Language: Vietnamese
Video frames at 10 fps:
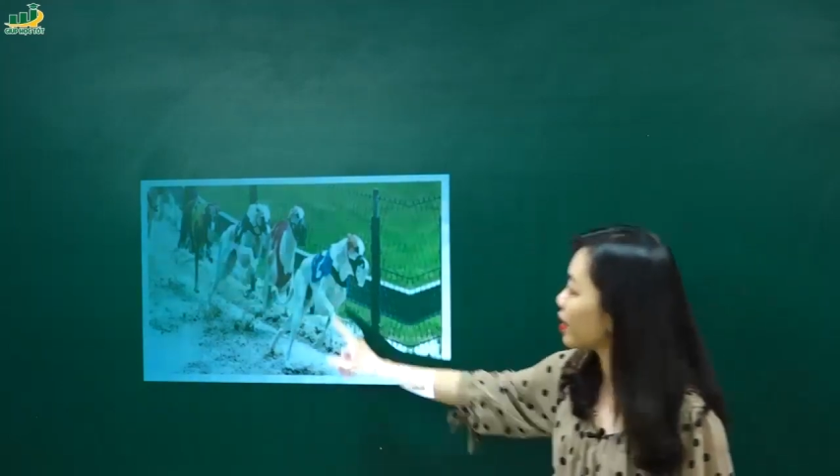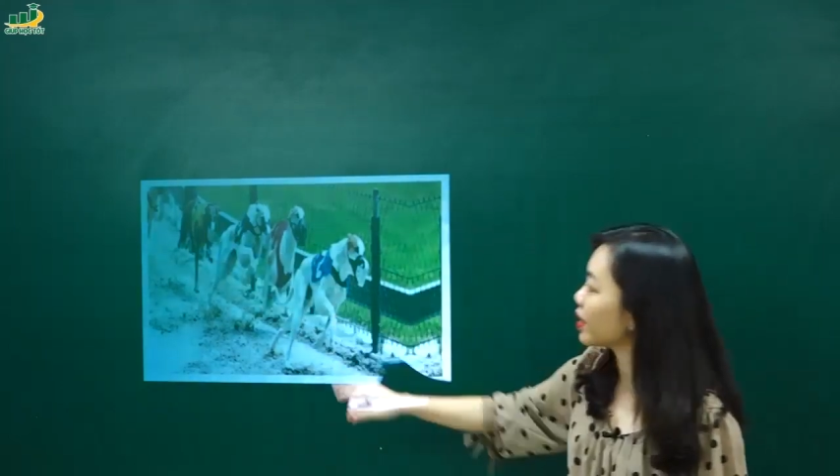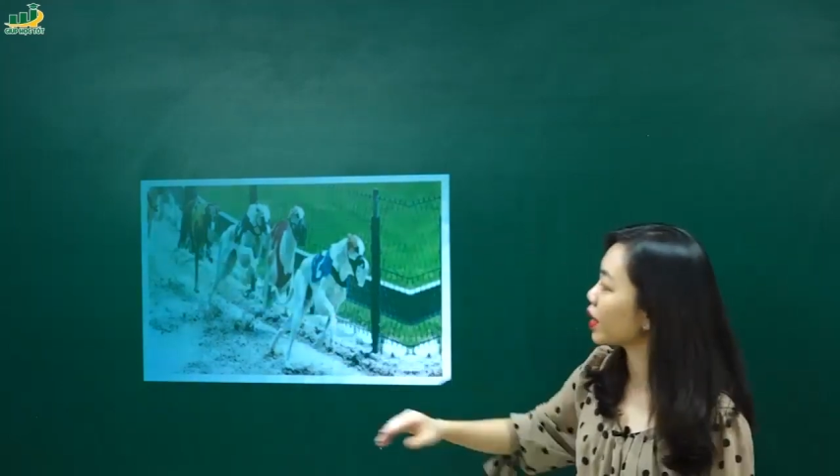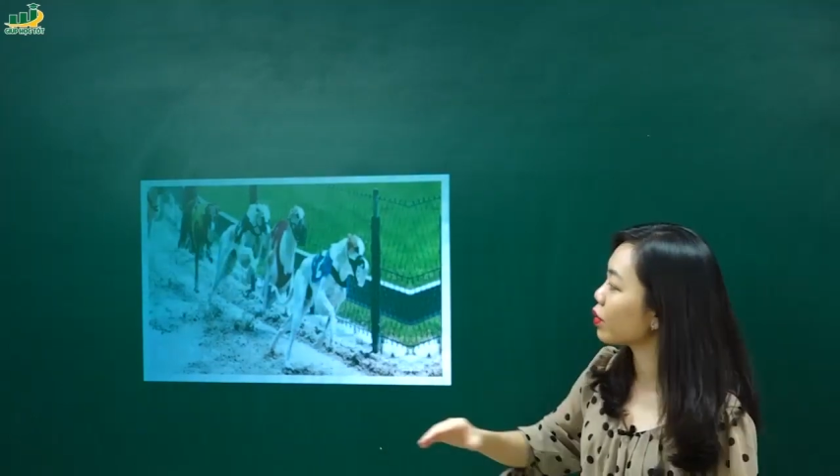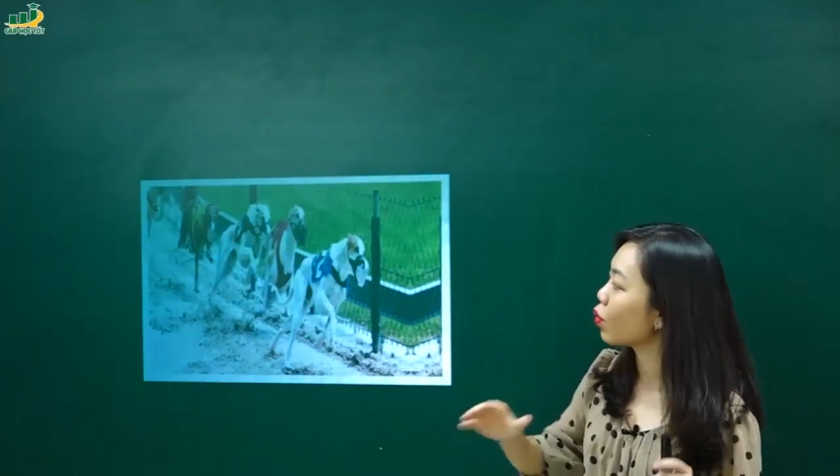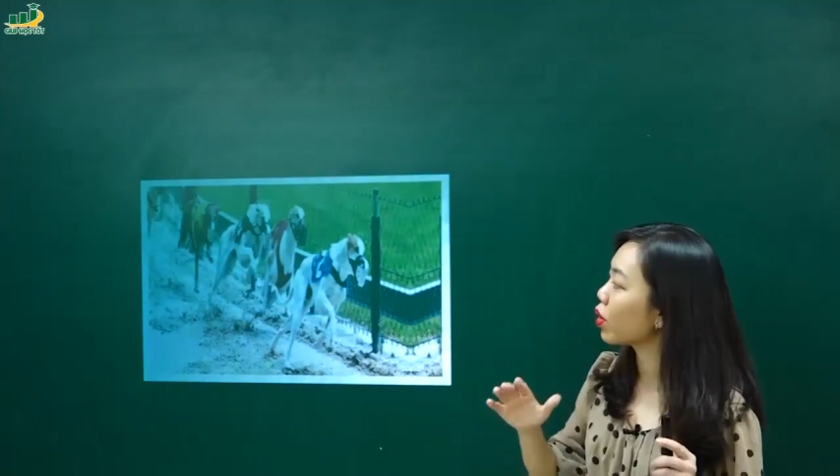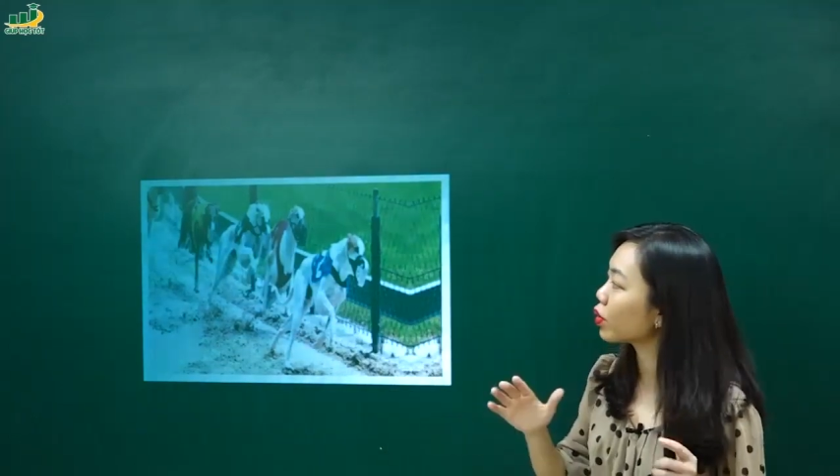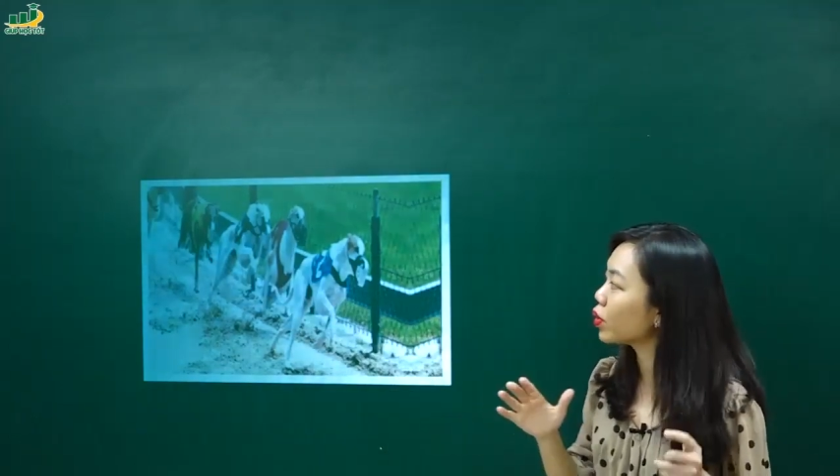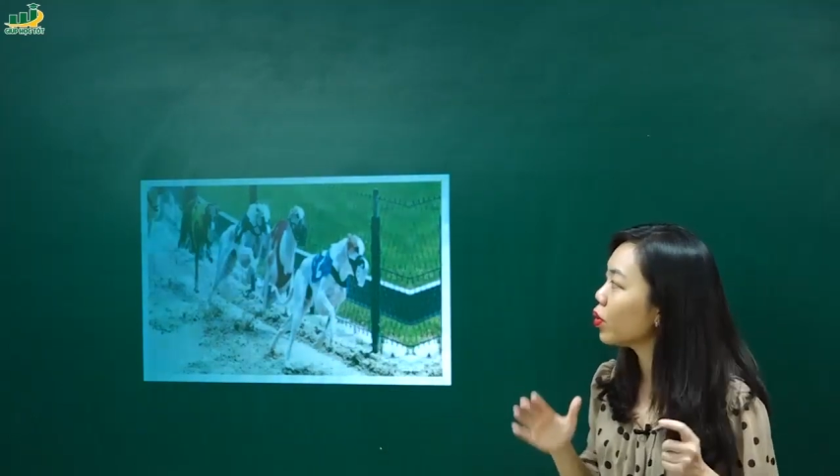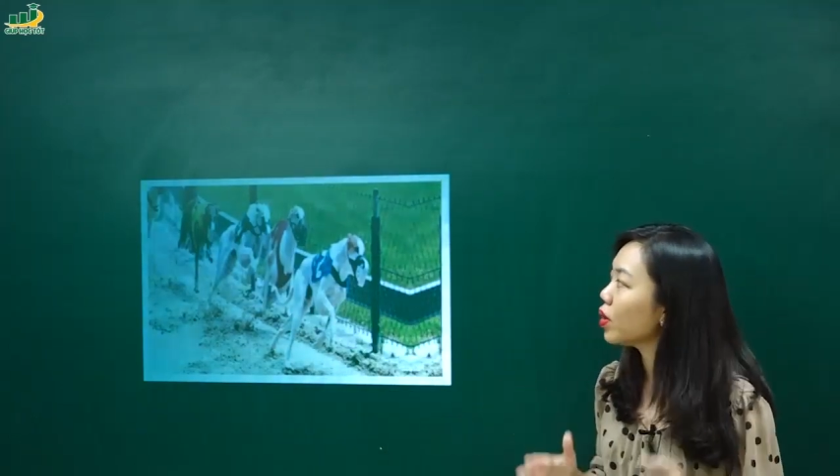những cái
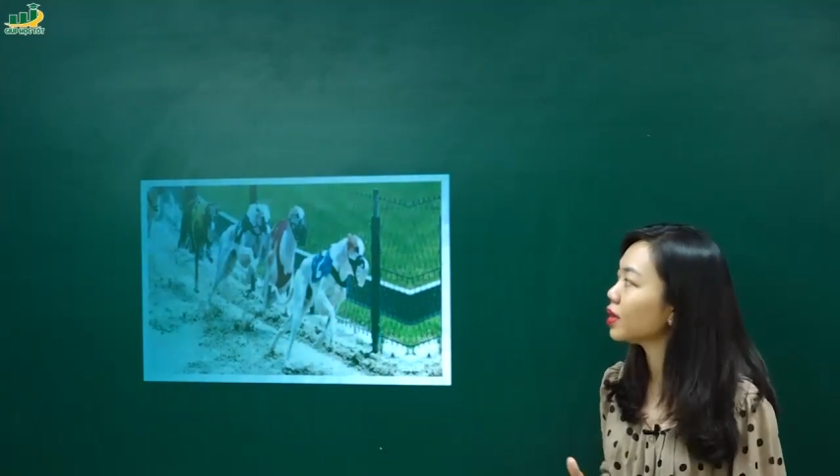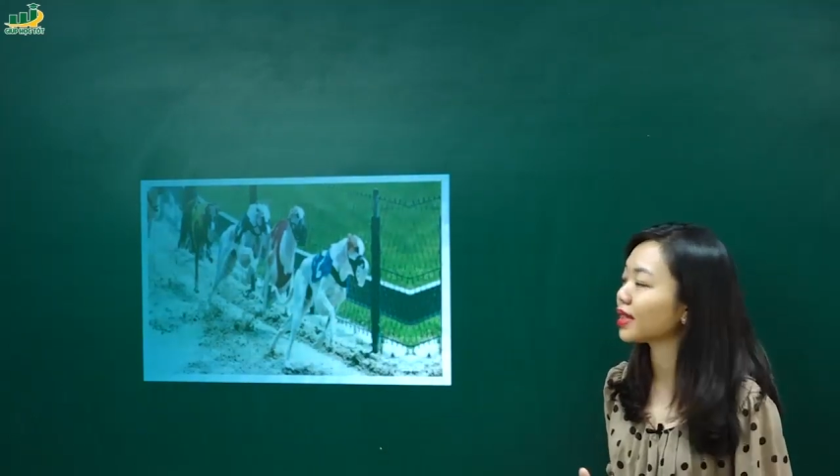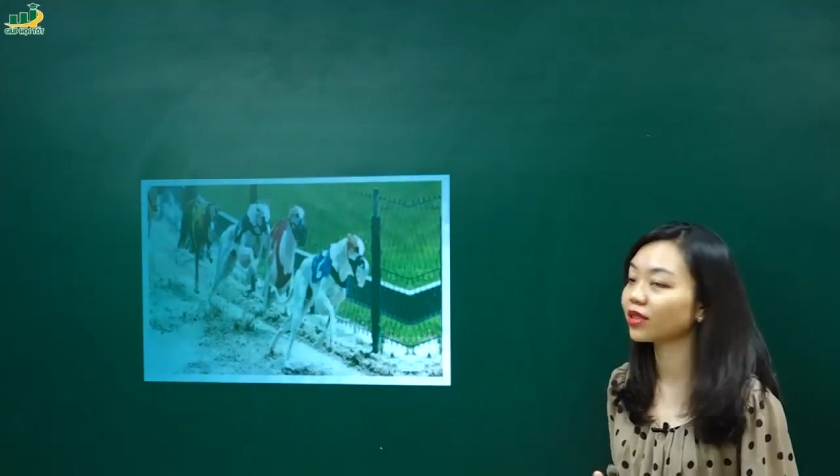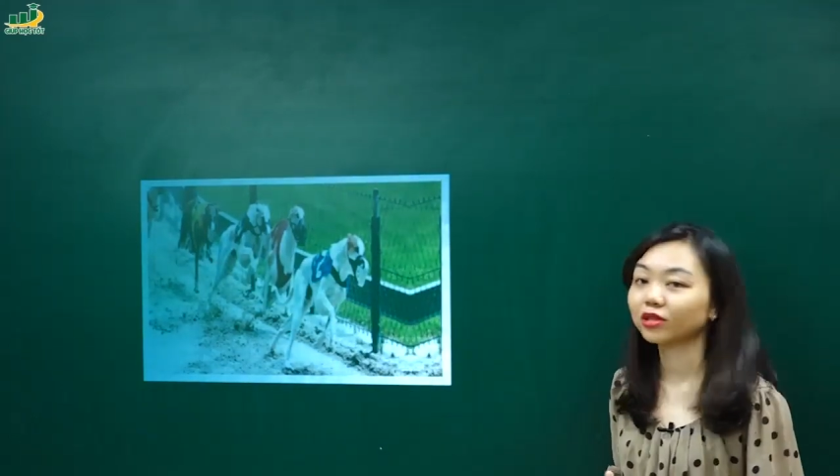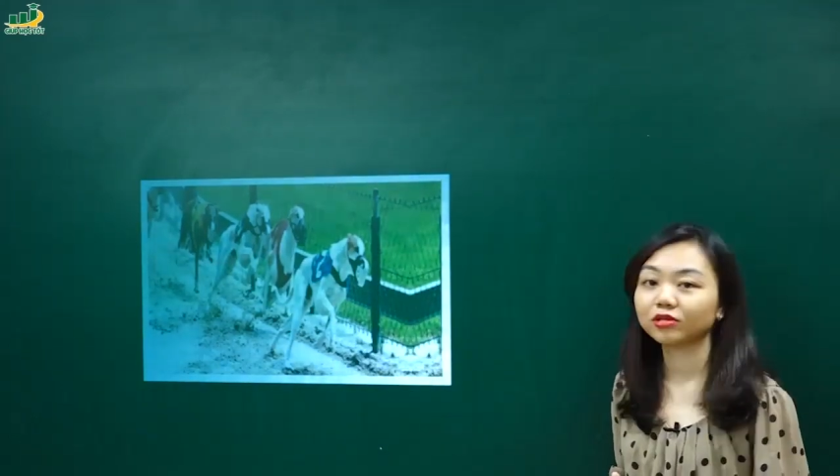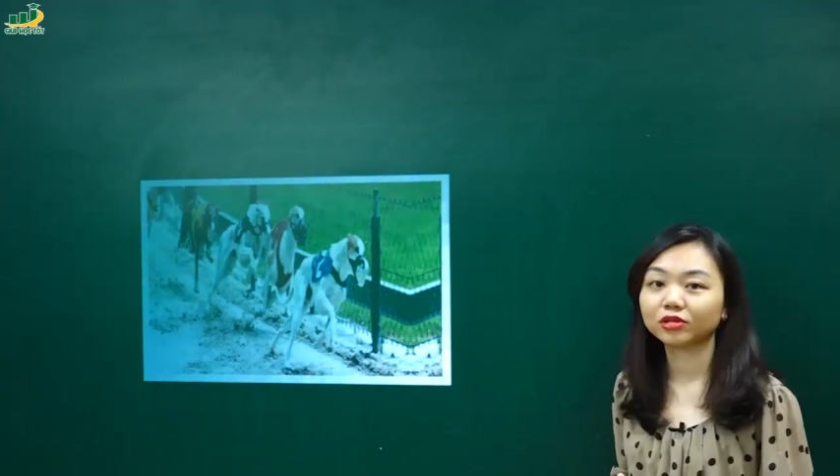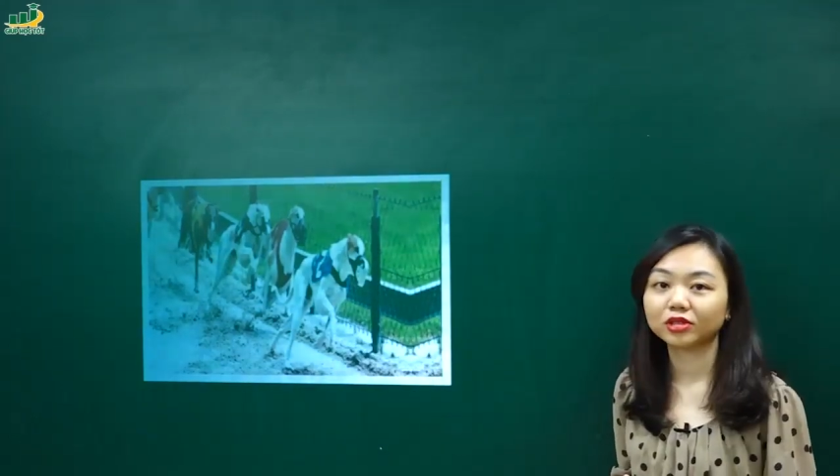cuộc đua dành cho